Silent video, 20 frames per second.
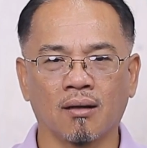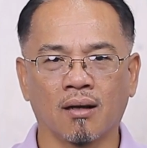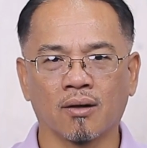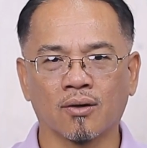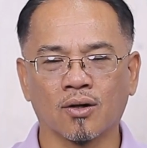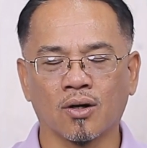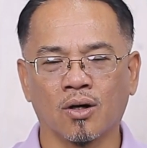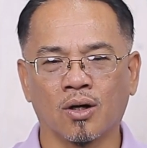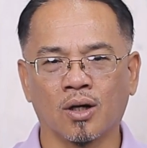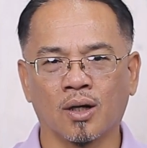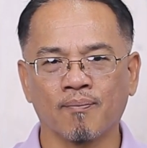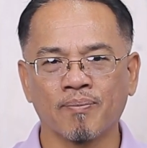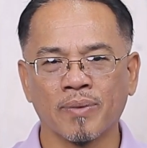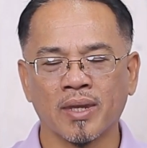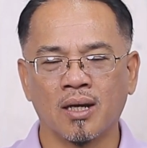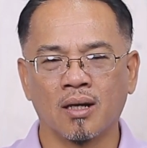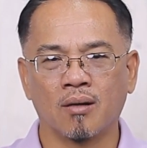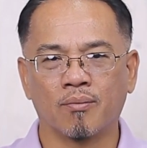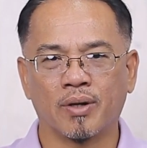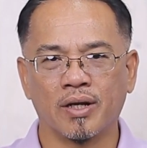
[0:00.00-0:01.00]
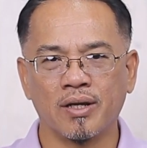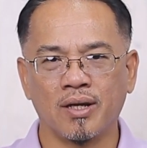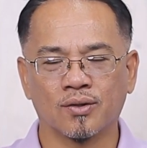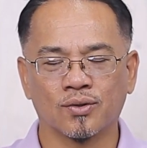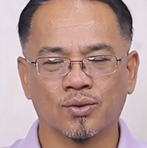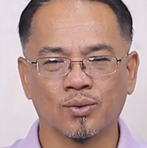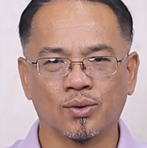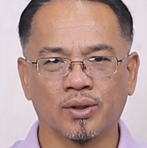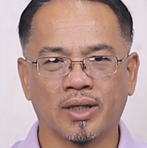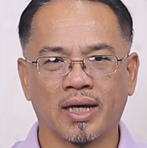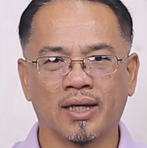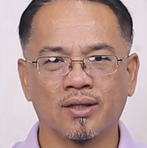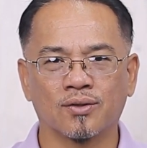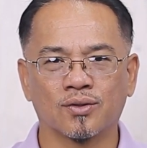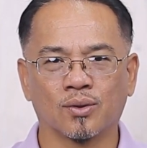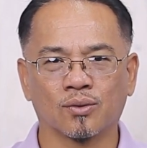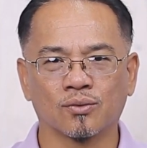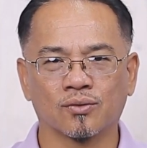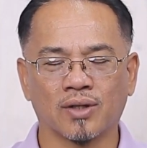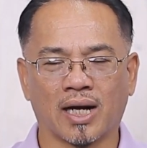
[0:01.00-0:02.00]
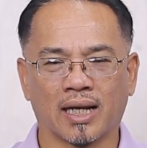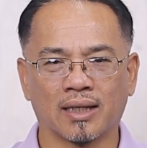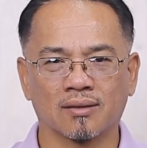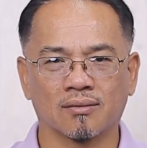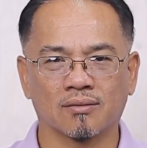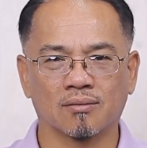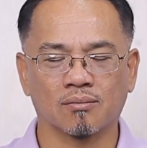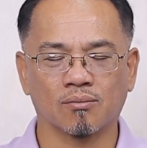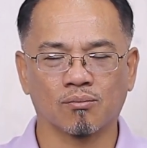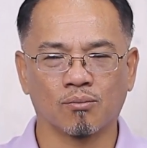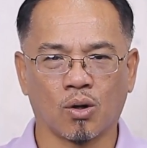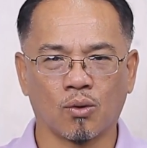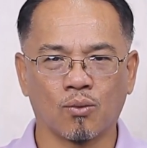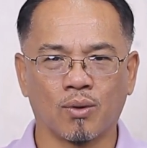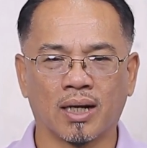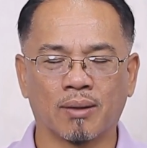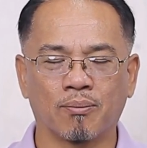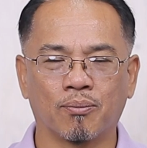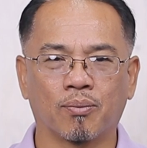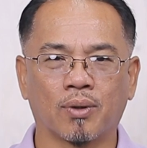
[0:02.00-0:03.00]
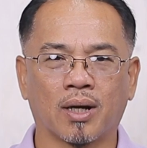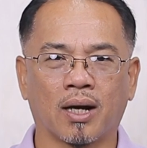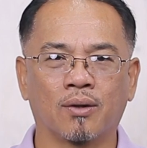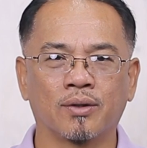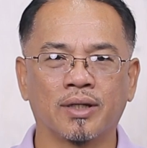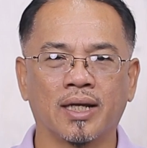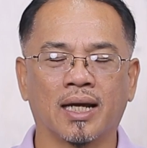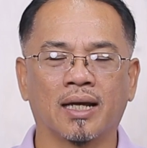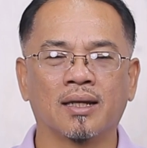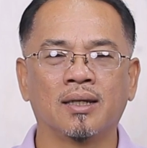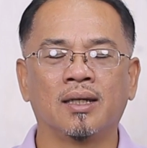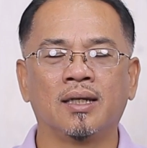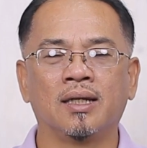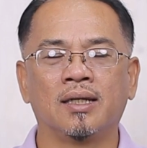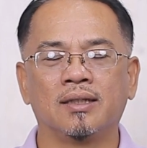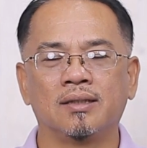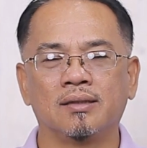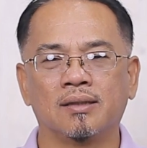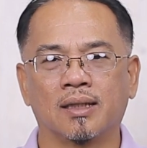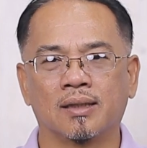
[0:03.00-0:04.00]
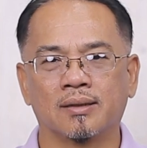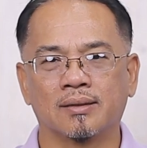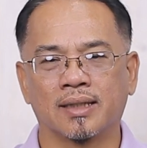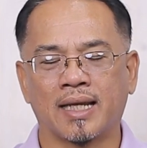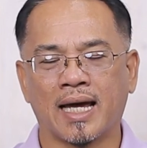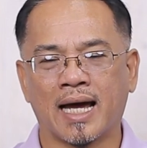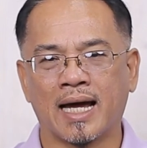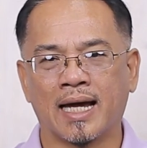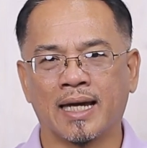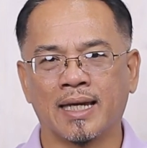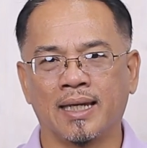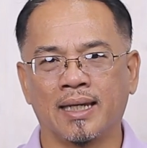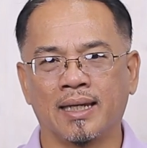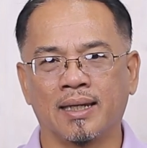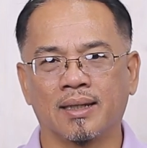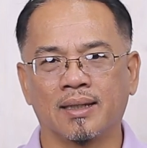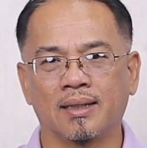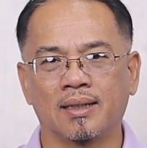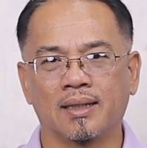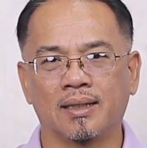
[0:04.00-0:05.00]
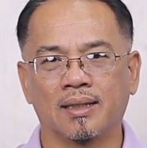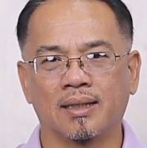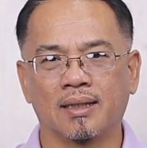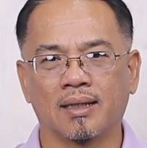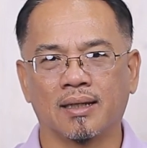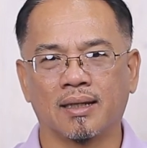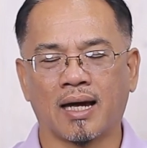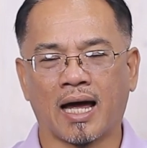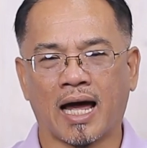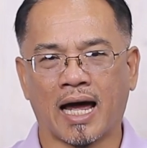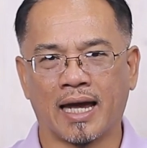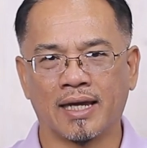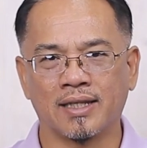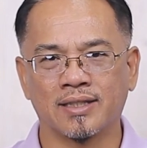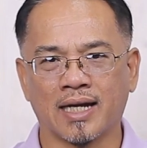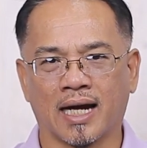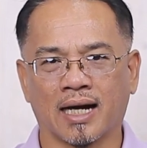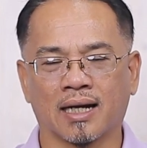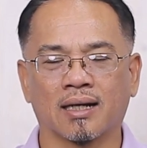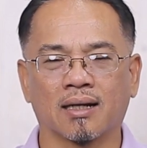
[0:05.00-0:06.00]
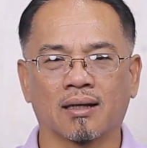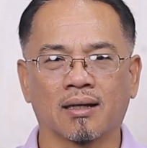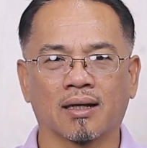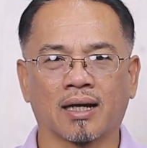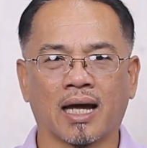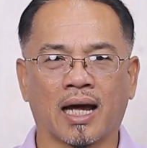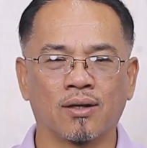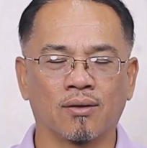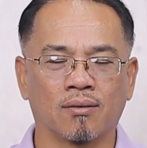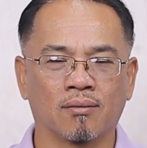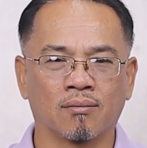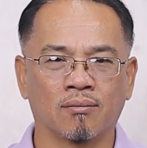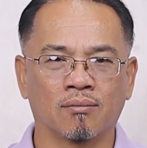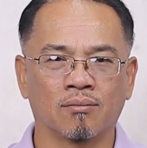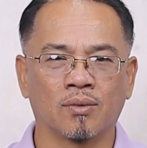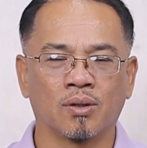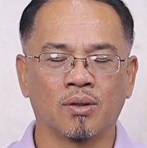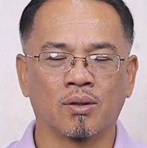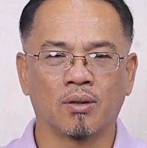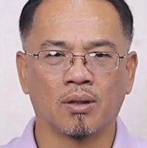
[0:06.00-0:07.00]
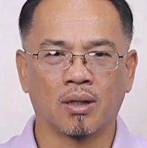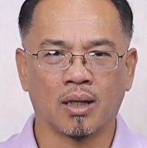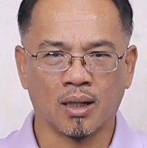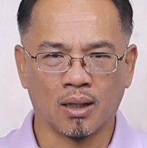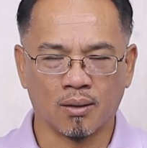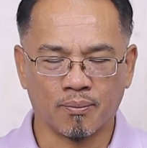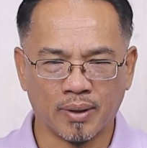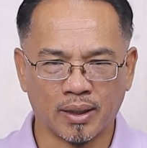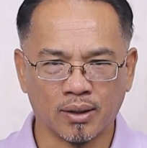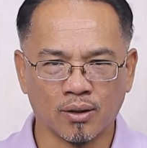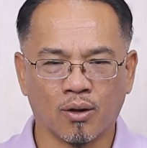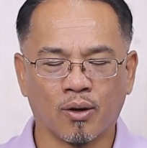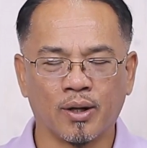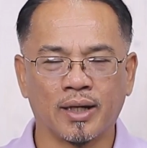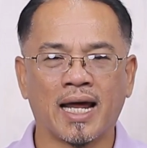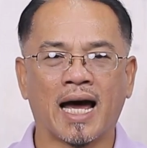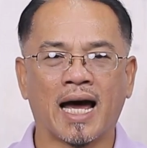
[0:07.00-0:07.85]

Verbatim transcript: แล้วก็พระเยซูได้ทรงตรัสบอกว่าเขาเนี่ยได้หายจากการเป็นง่อย